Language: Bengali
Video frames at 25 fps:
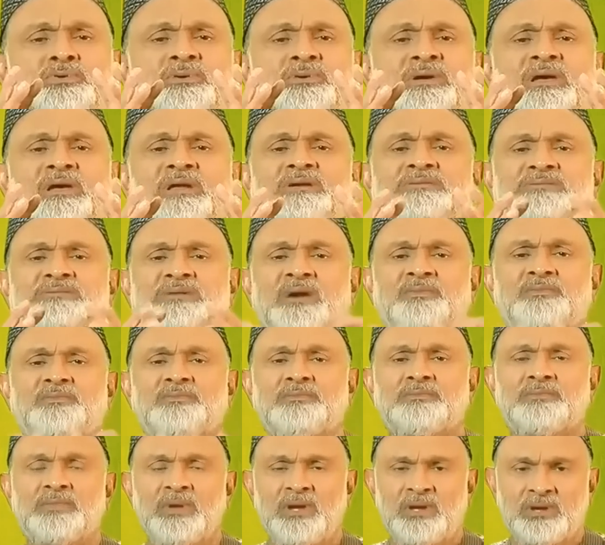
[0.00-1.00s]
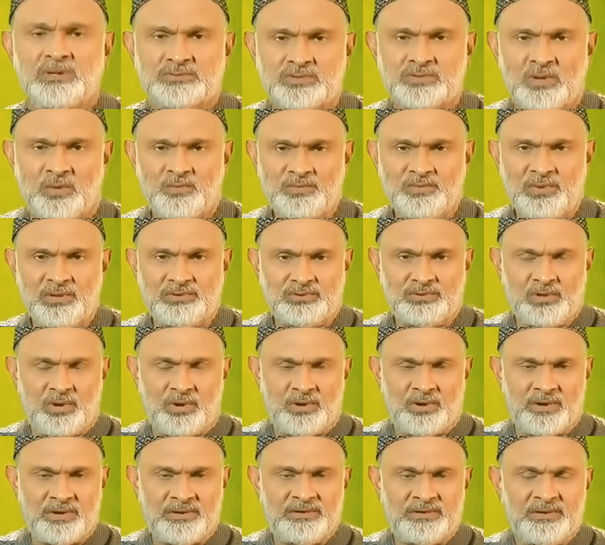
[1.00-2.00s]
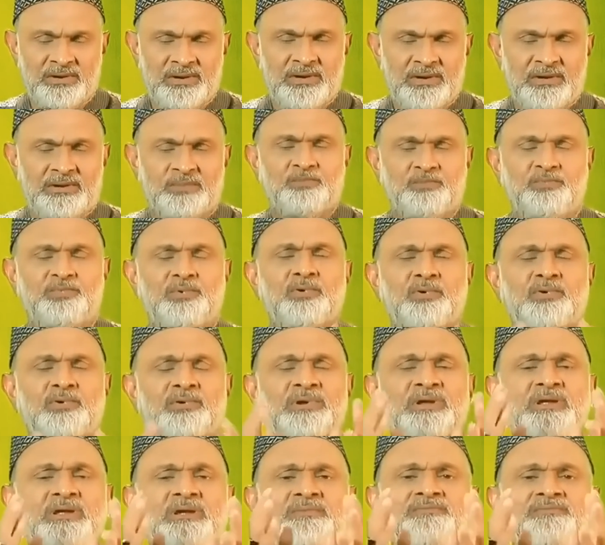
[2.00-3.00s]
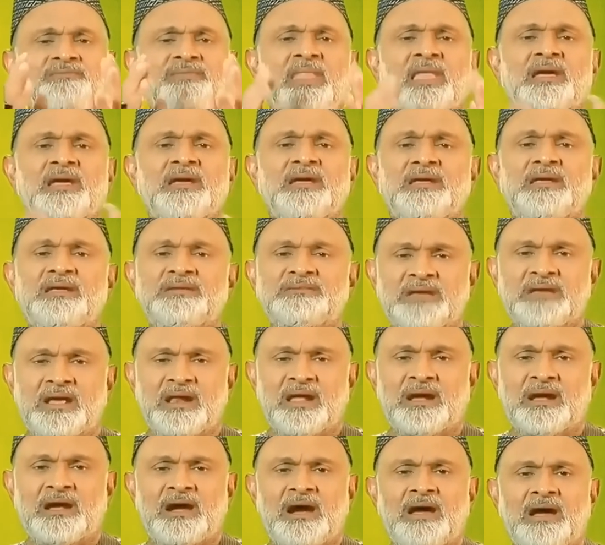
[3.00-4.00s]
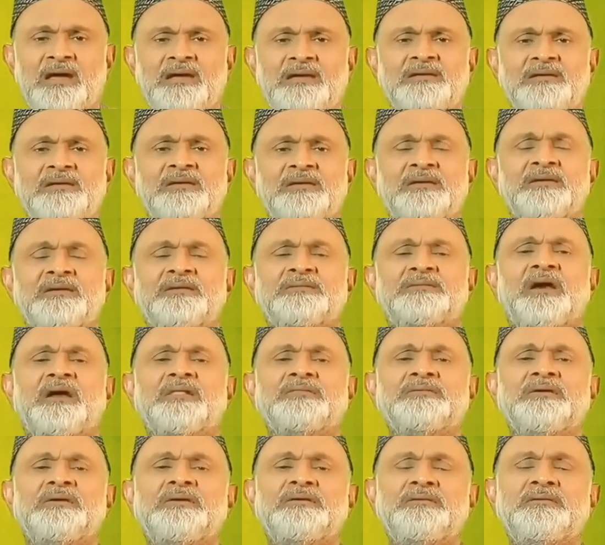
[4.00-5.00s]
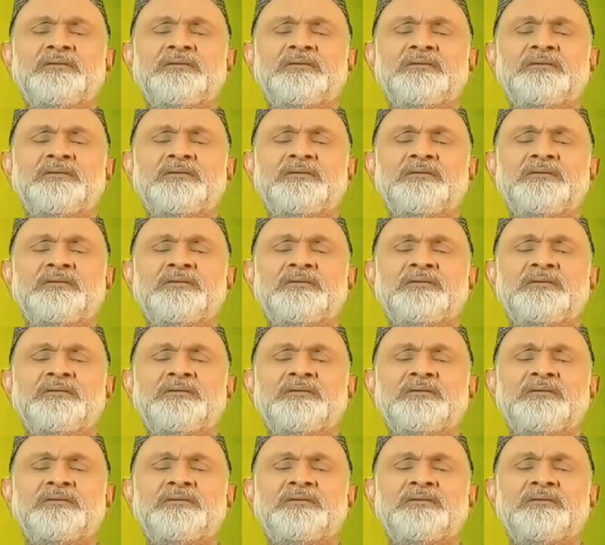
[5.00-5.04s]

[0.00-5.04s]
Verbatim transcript: ক্যালসিয়াম সমৃদ্ধ হয় ব্রুকলি এই যারা খায় তাদের